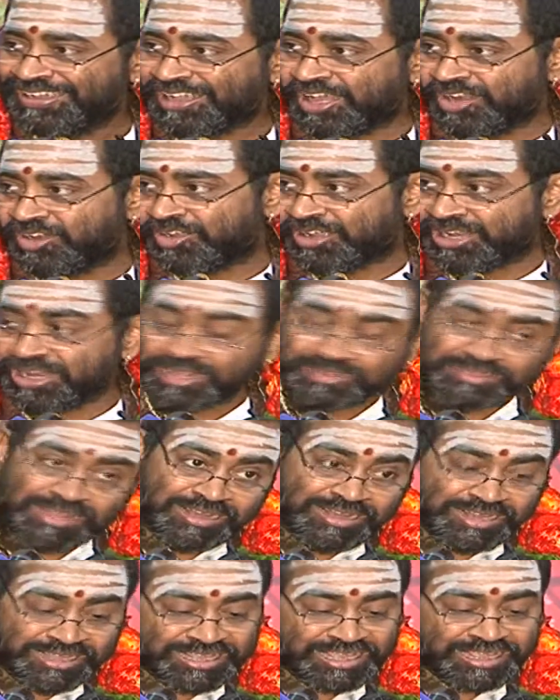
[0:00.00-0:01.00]
కనుకనే
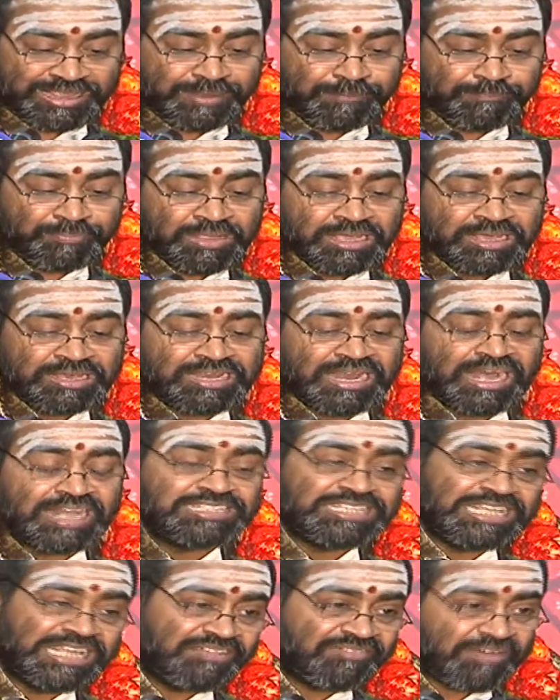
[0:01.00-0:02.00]
తల్లికి
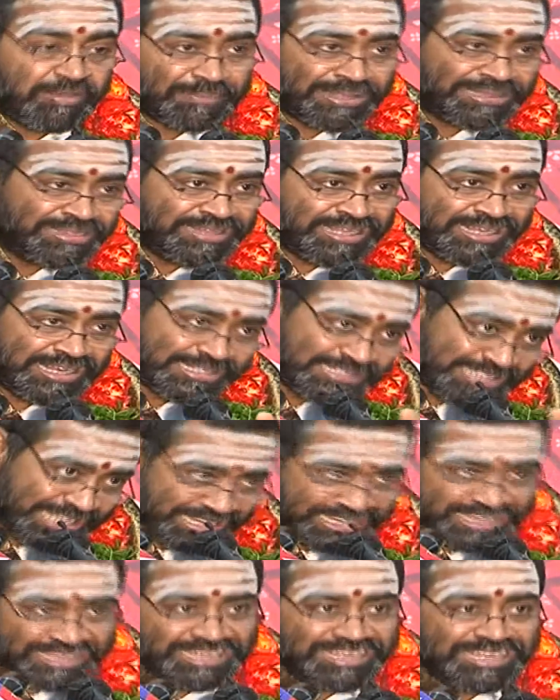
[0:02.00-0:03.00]
రాజీవ మందిర
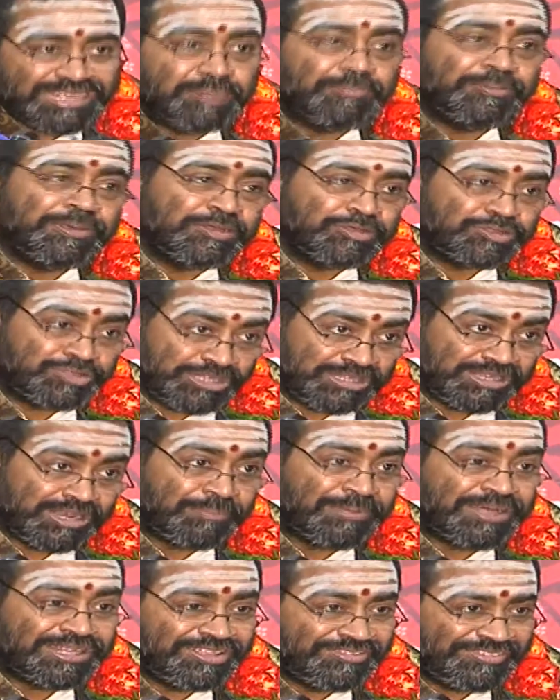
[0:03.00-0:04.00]
చరి అని పేరు వచ్చింది
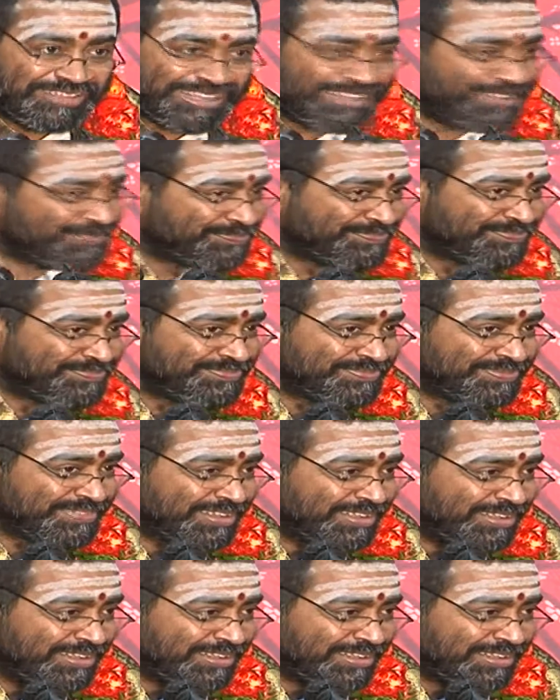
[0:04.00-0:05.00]
రమాదేవికి
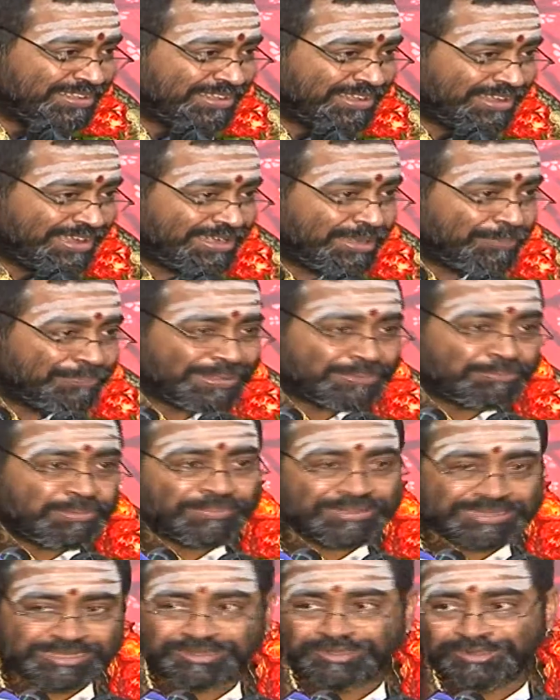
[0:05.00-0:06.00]
అంటే
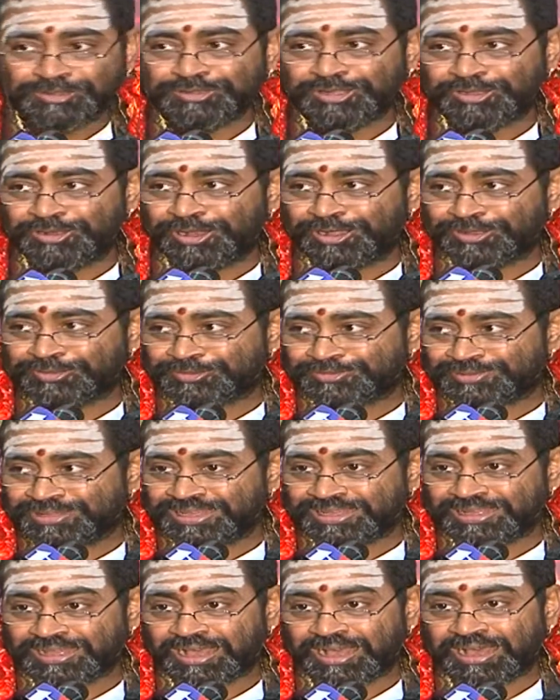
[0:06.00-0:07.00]
పద్మమందిరంలో తిరుగాడుతుంది
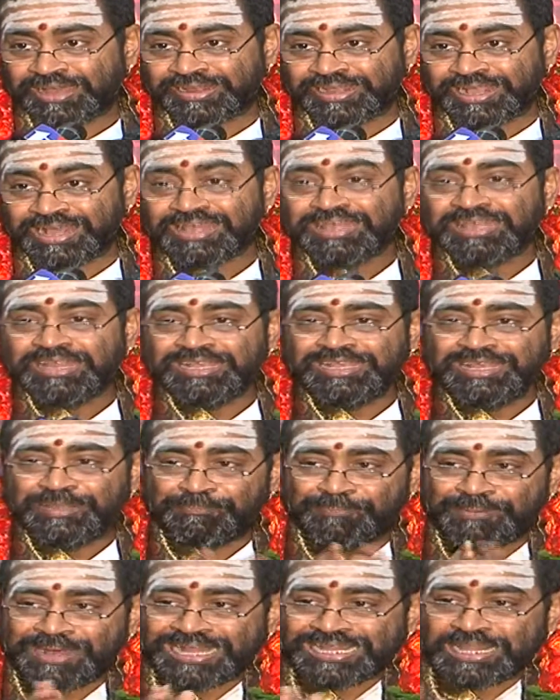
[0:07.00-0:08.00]
అనగా నీ
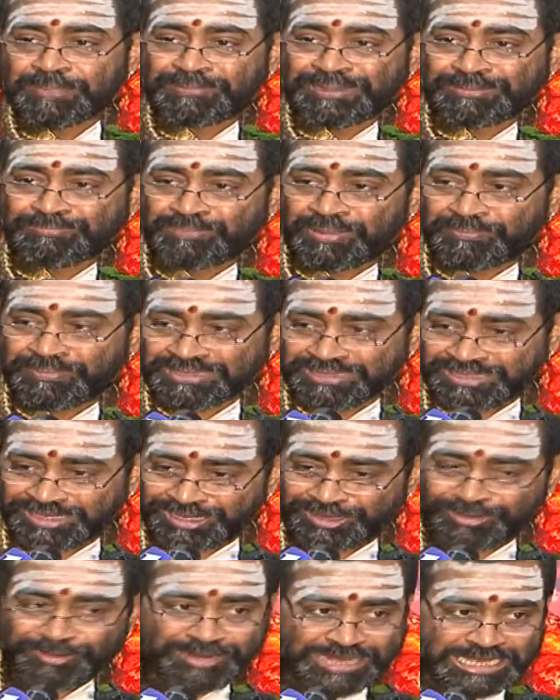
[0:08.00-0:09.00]
పాద పద్మ
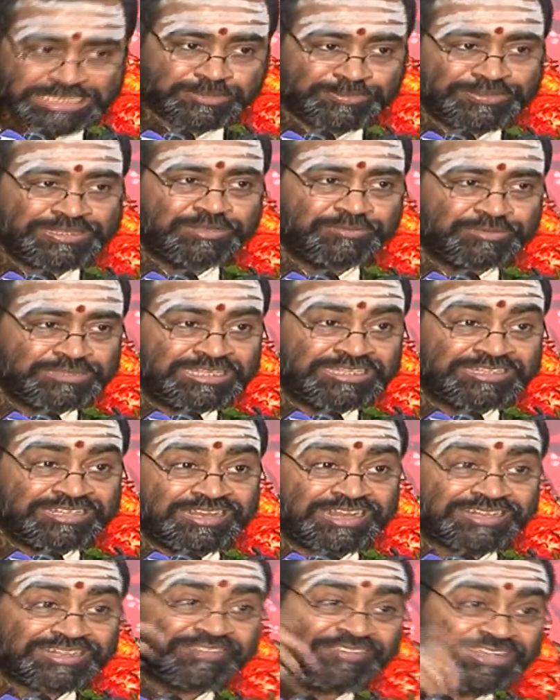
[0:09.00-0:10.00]
మందిరంలో లక్ష్మీదేవి ఉంది
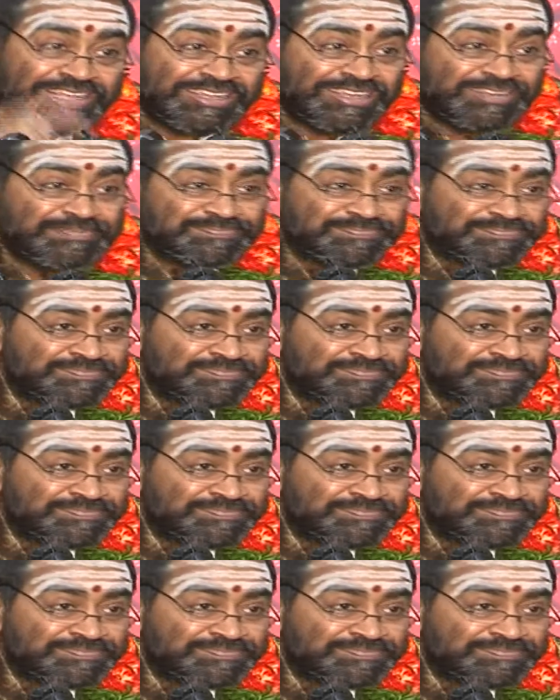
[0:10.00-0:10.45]
దీని అర్థం ఏంటి